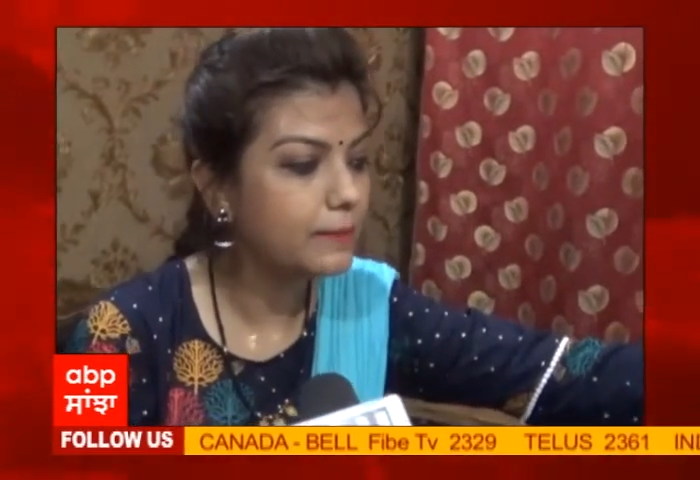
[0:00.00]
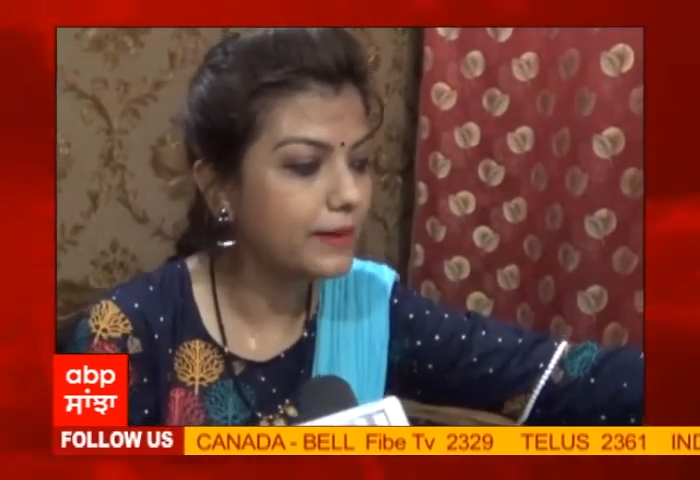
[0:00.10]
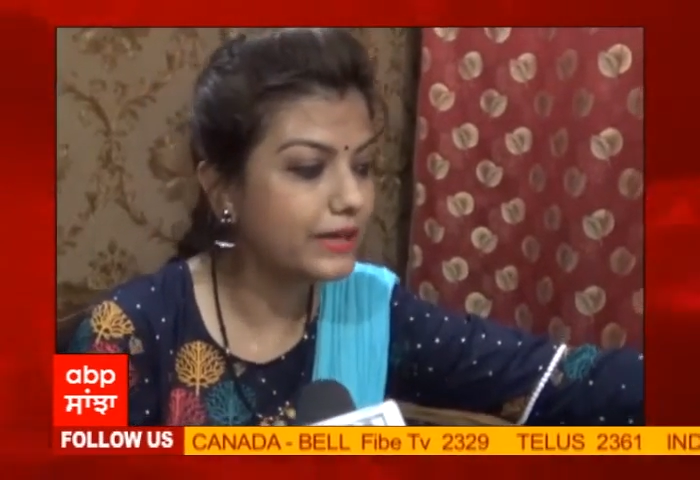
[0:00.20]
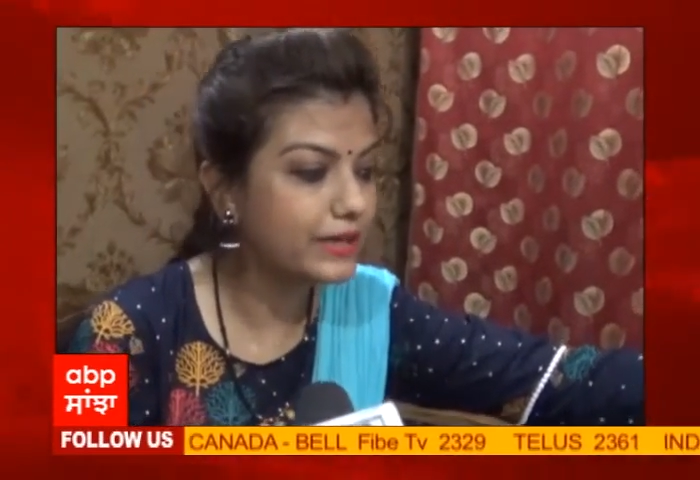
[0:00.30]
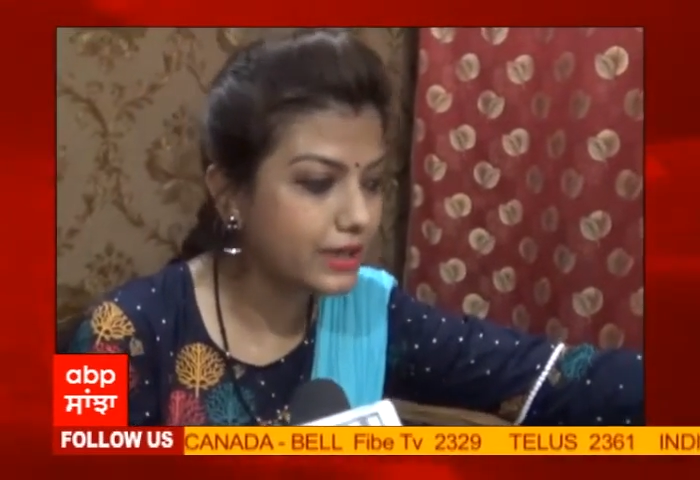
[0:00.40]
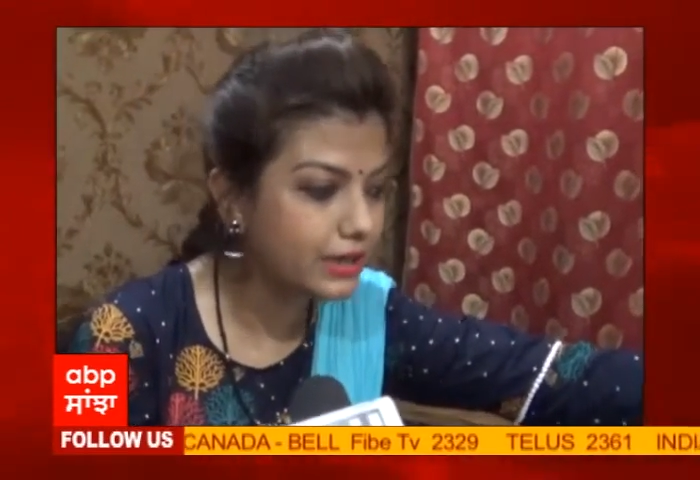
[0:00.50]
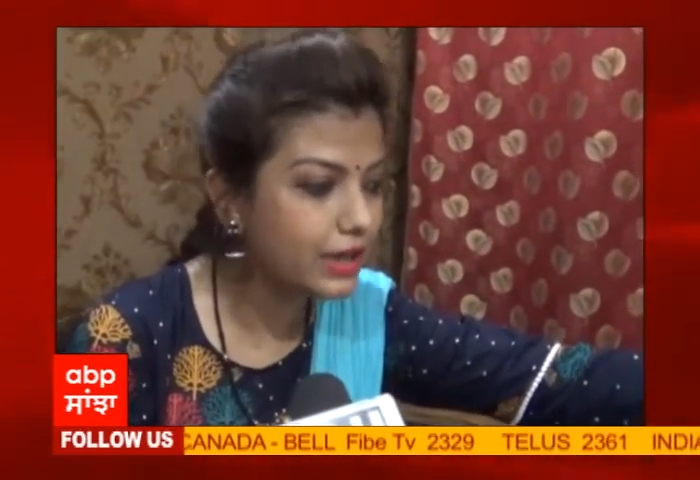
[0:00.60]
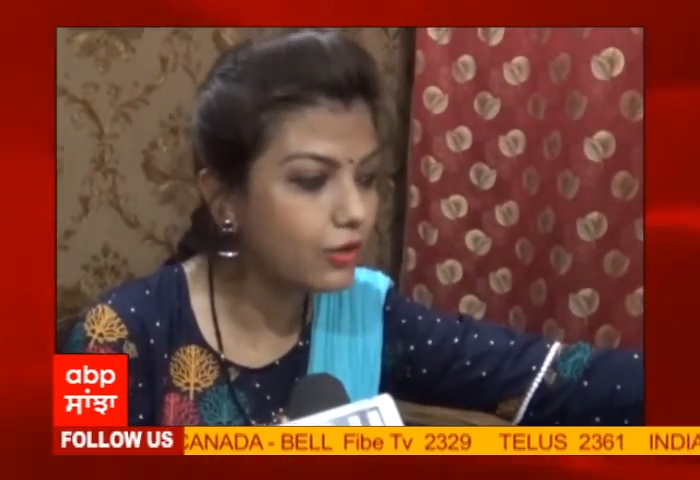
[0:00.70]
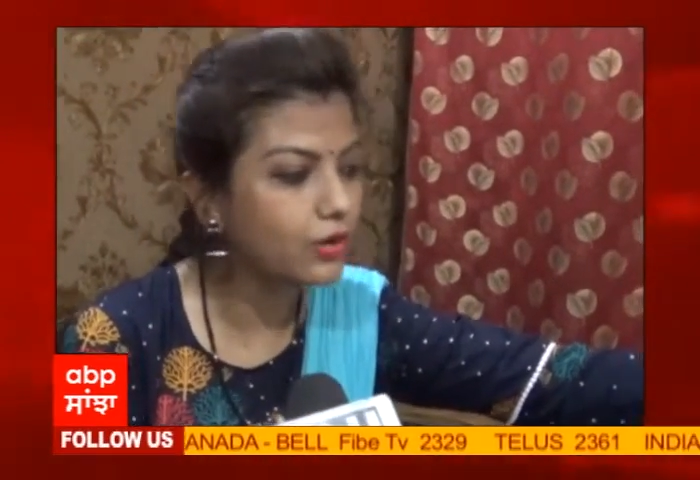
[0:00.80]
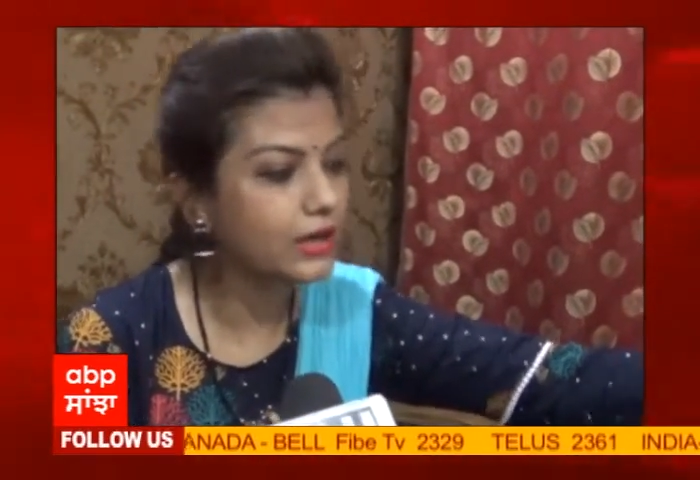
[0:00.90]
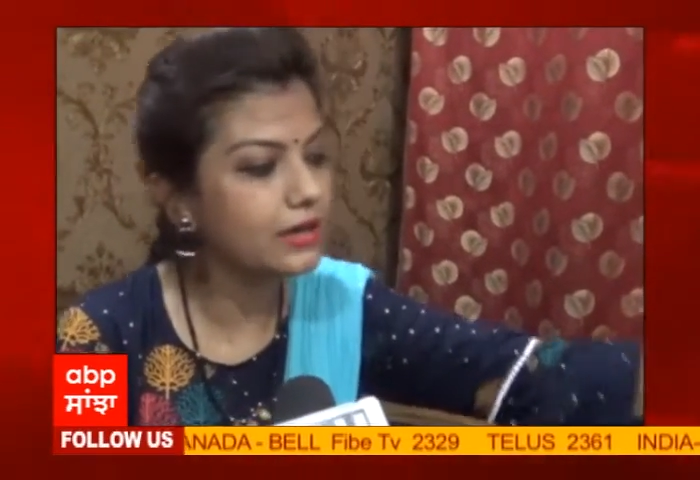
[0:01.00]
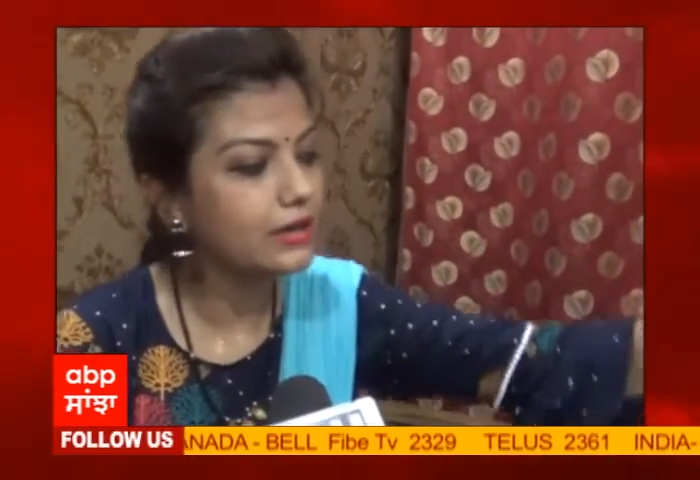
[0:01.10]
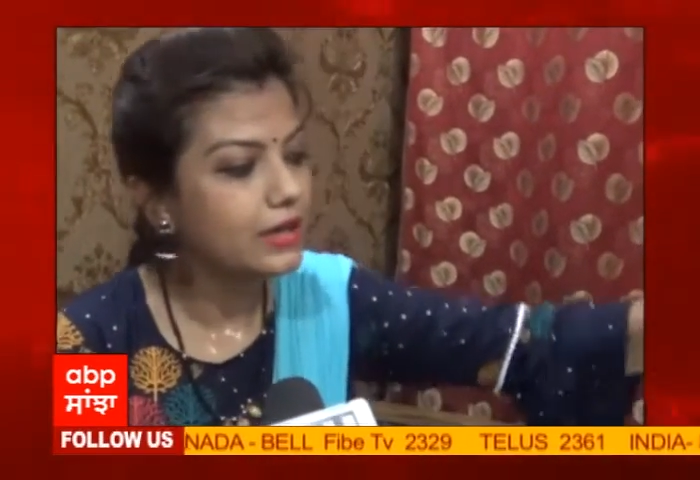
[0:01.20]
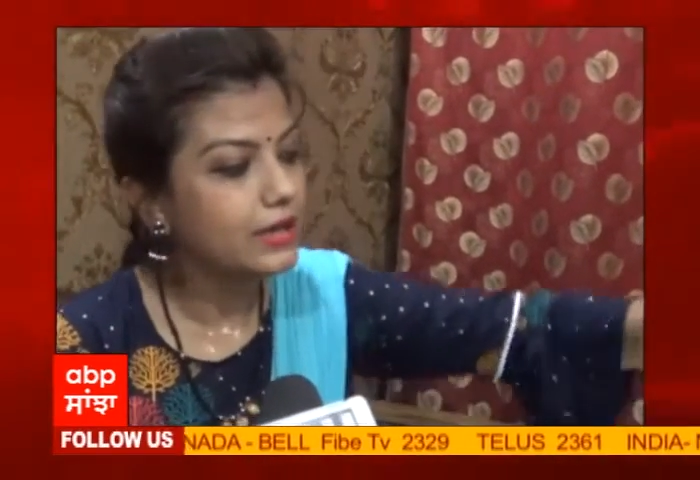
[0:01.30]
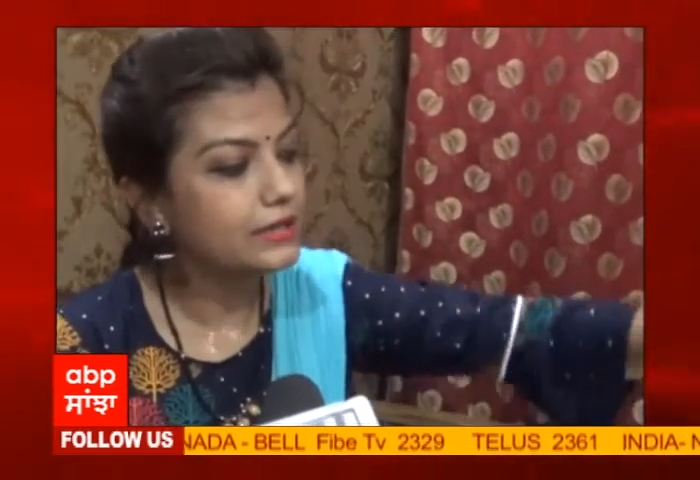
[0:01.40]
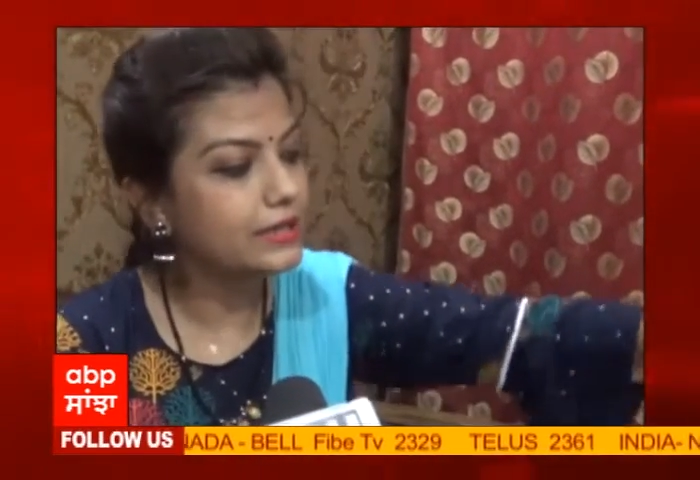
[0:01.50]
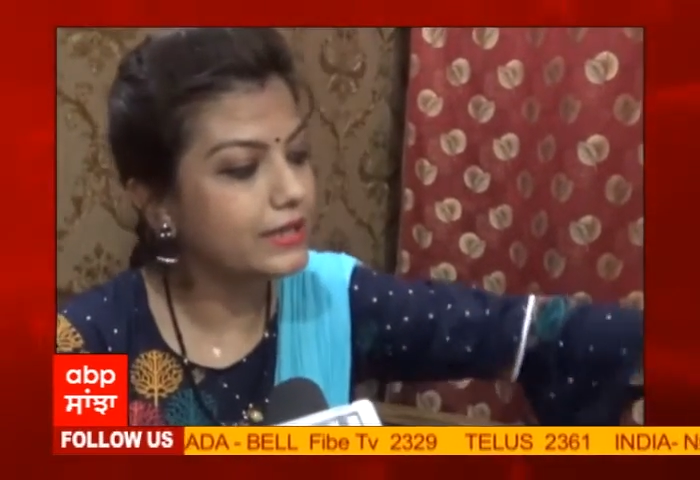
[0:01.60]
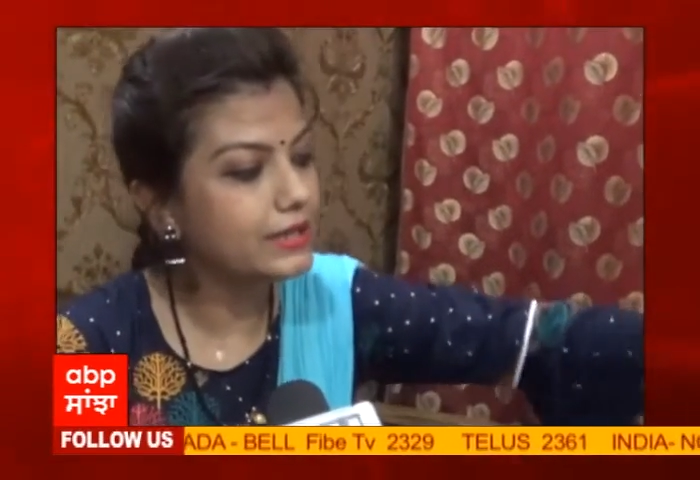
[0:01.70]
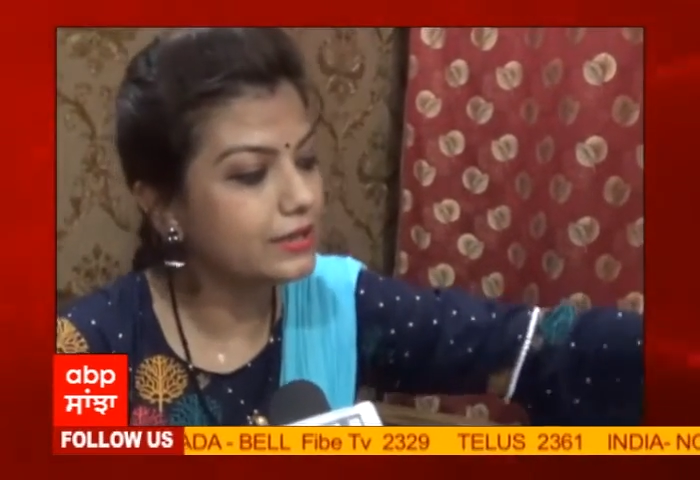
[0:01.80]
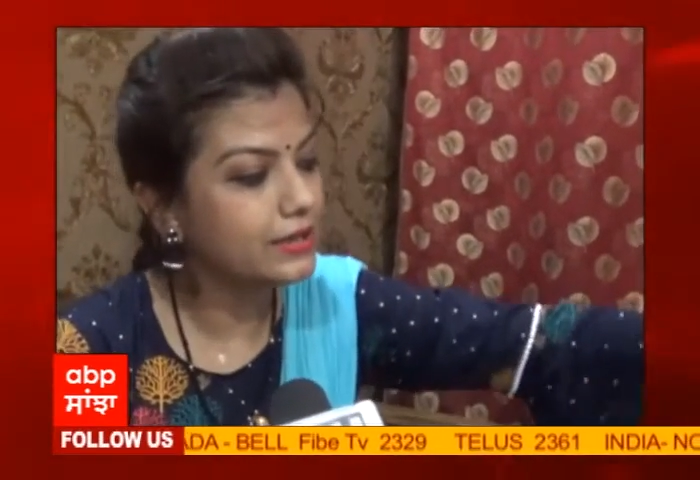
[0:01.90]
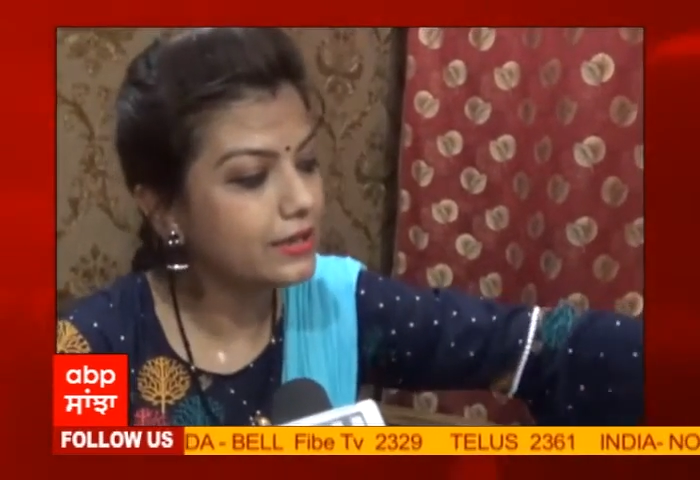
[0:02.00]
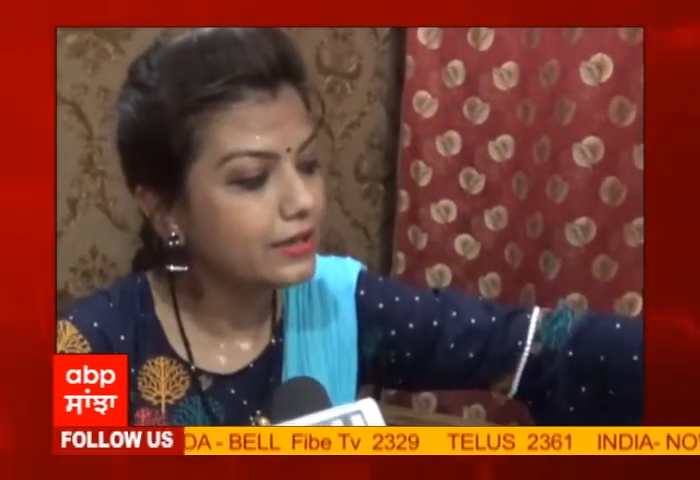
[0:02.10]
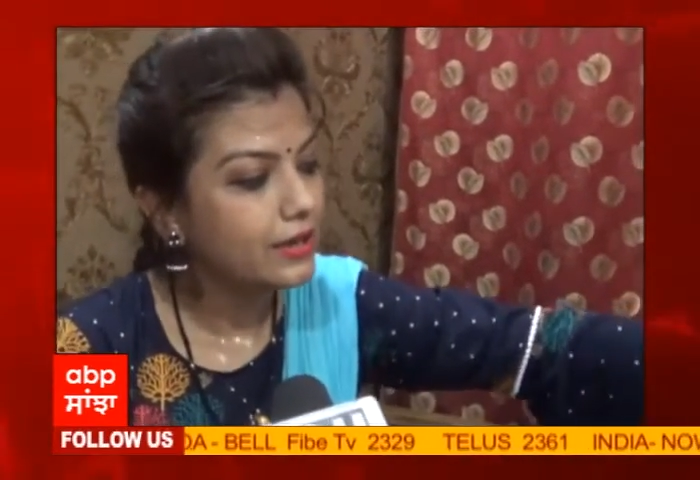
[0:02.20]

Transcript: पानी ठंडा होकर धीरे धीरे